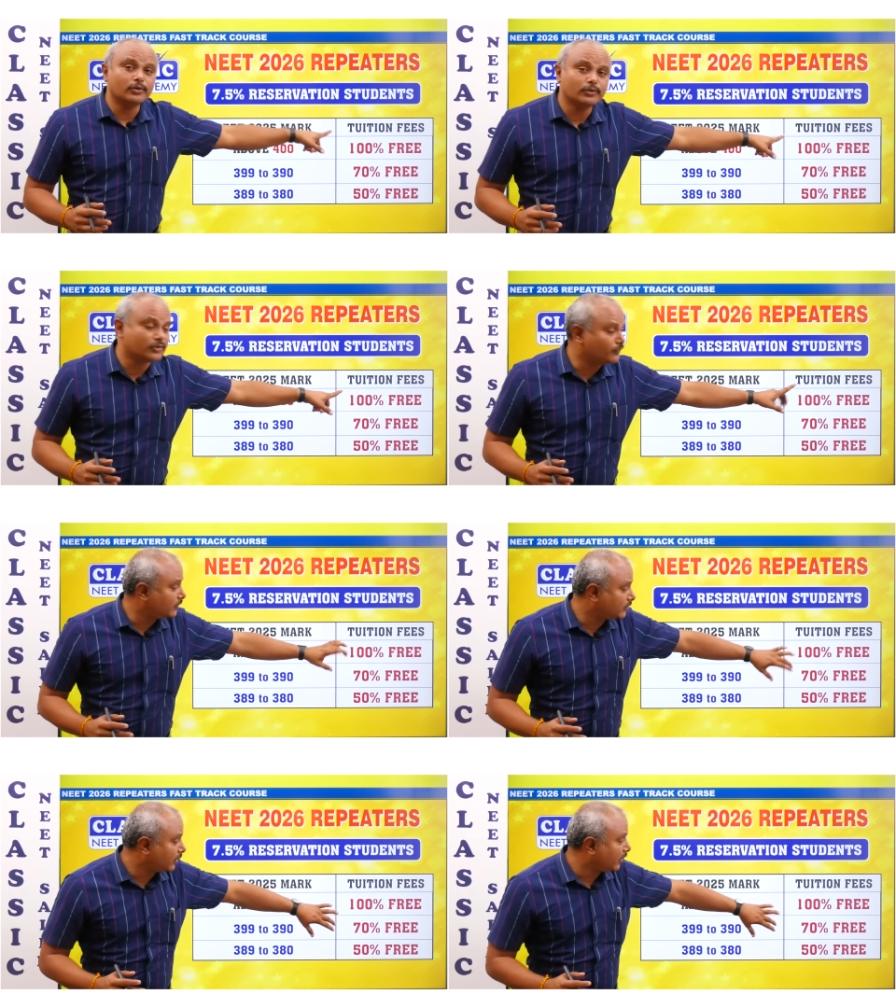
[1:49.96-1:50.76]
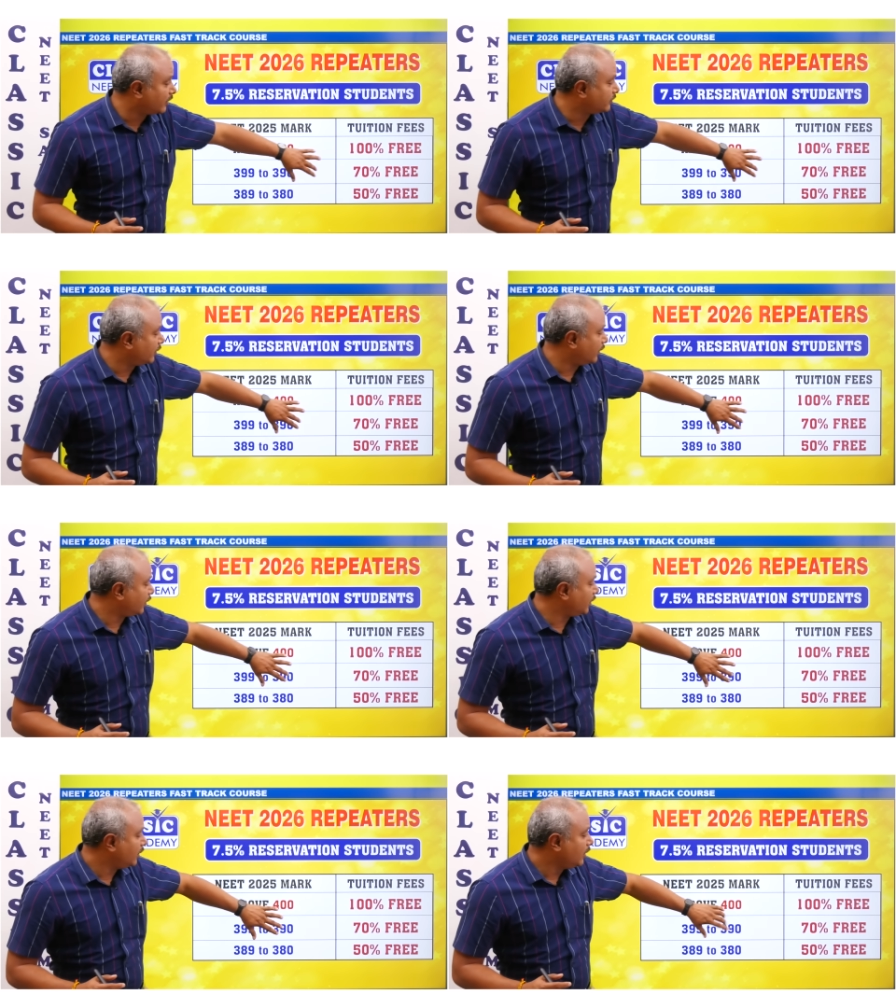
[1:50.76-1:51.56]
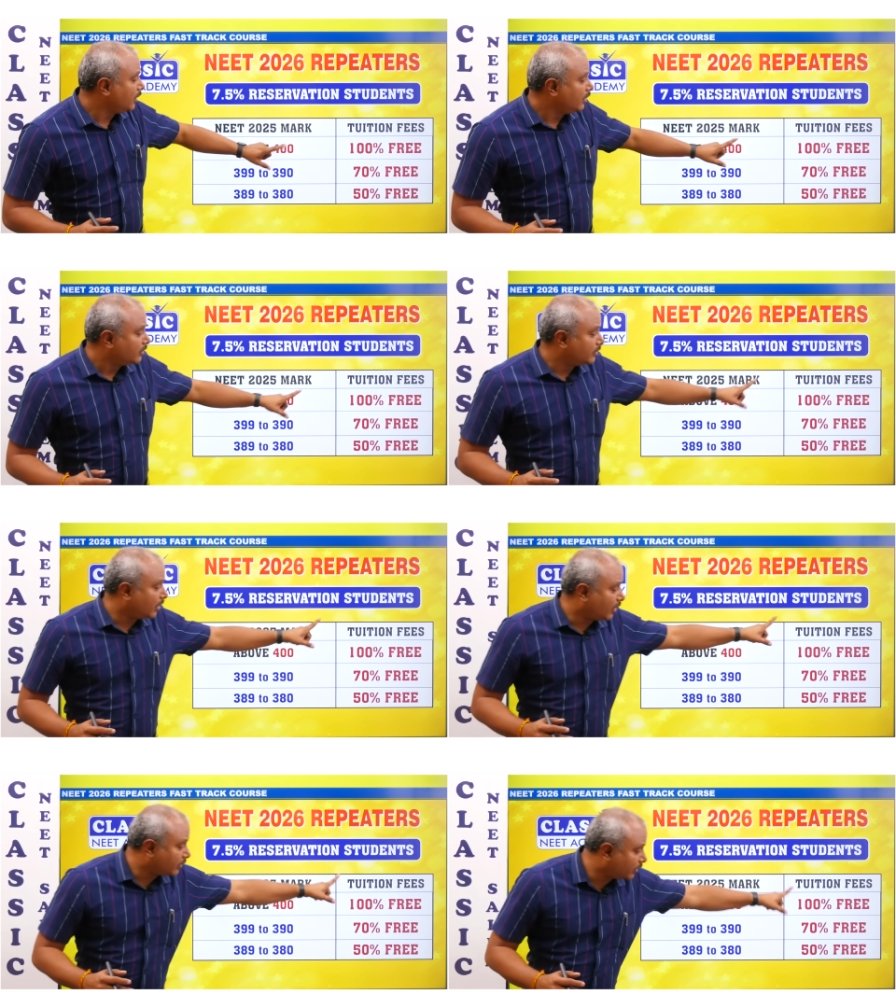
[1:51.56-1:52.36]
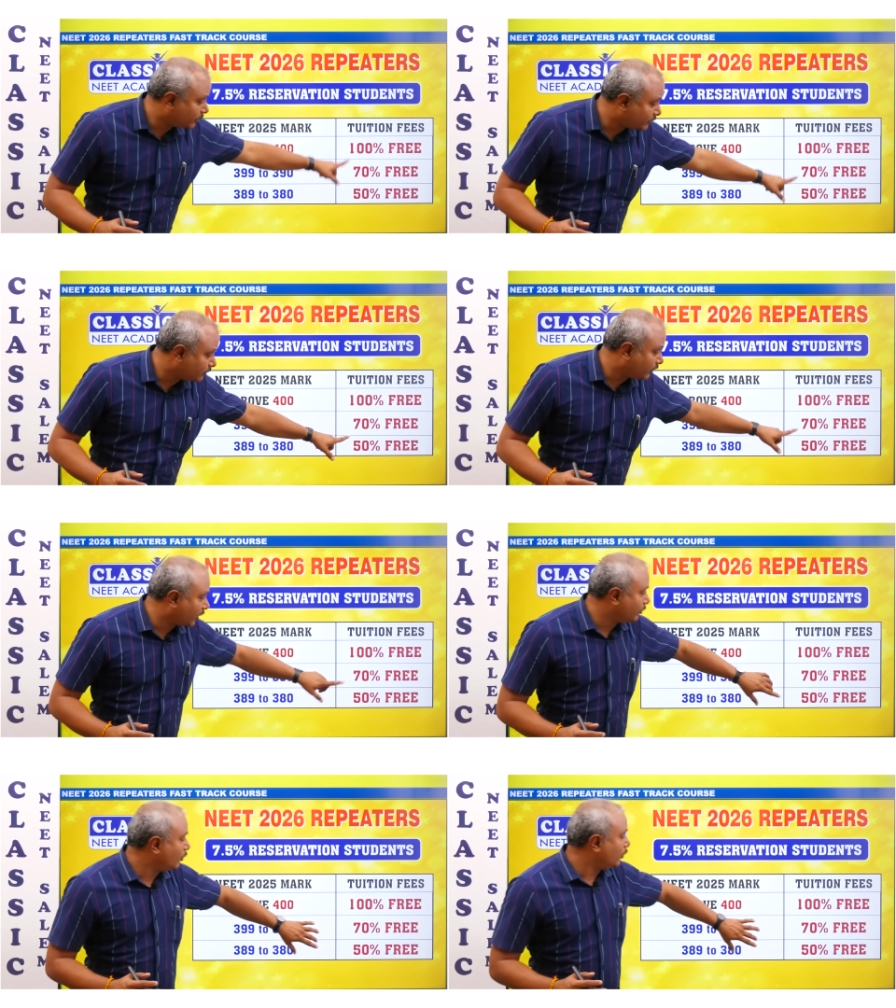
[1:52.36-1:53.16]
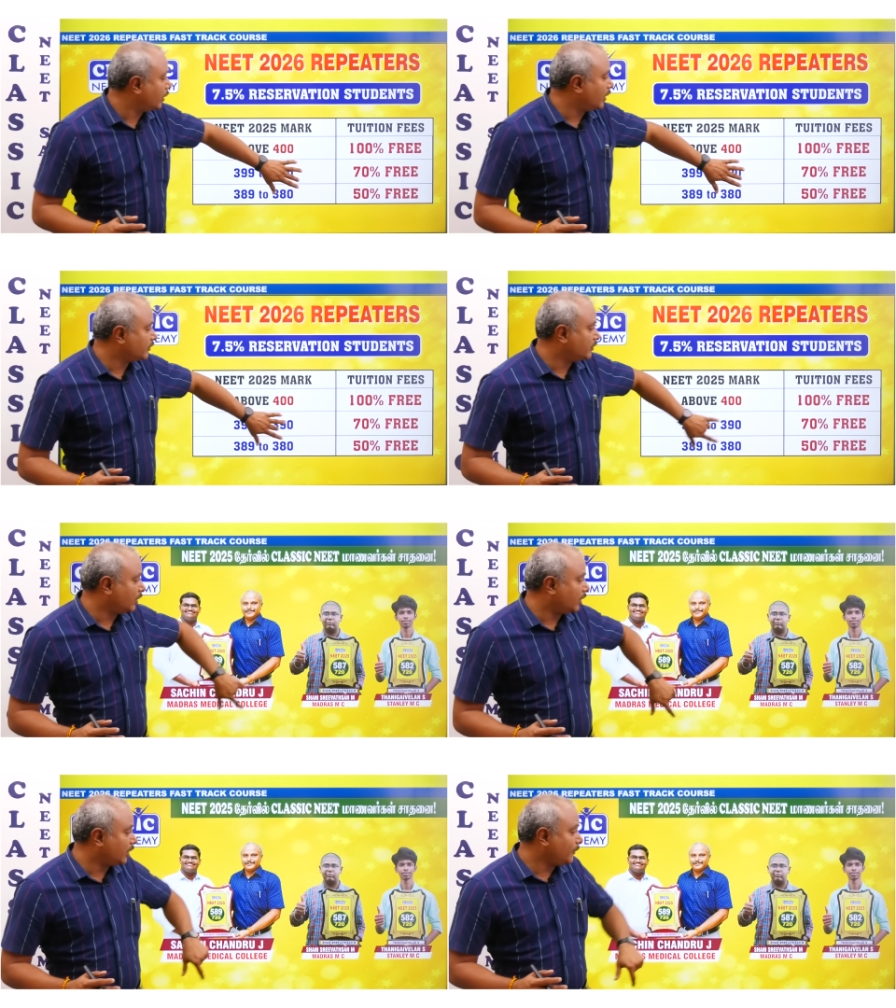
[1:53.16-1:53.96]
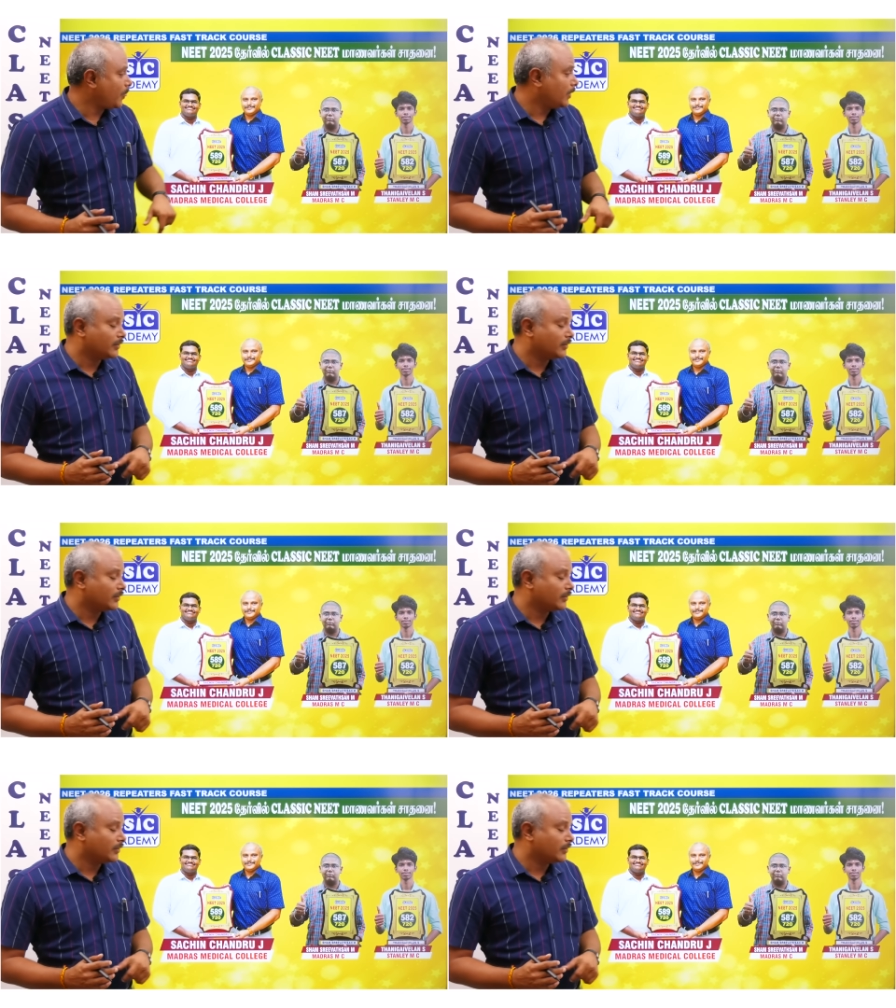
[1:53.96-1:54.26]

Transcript: அந்த டியூஷன் ஃபீஸில் ரிடக்ஷன் இருக்குது தென் ஹண்ட்ரட் பர்சன்ட் வரைக்குமே உங்களுக்கு ரிடக்ஷன் இருக்குது